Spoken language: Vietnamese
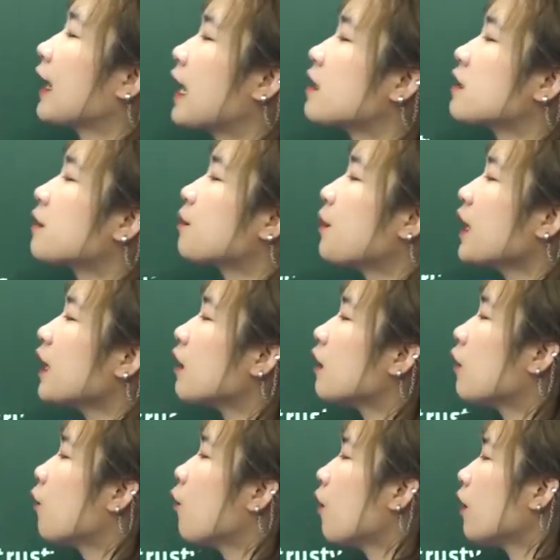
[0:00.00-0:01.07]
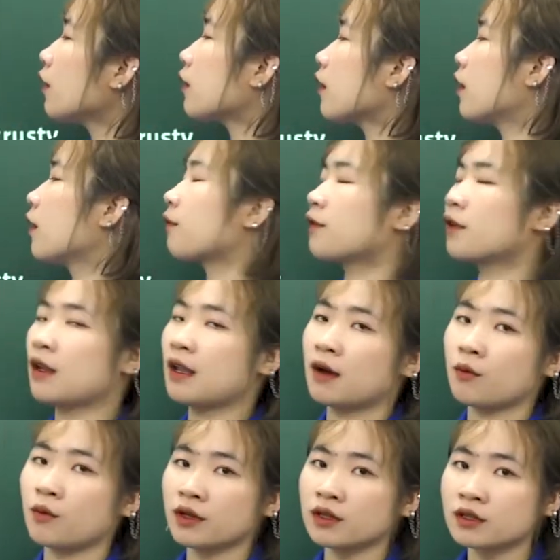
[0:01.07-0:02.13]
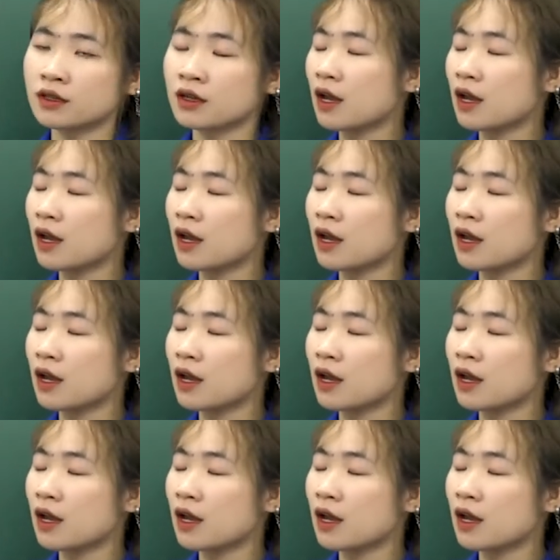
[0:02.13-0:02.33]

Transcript: can speak a word of the language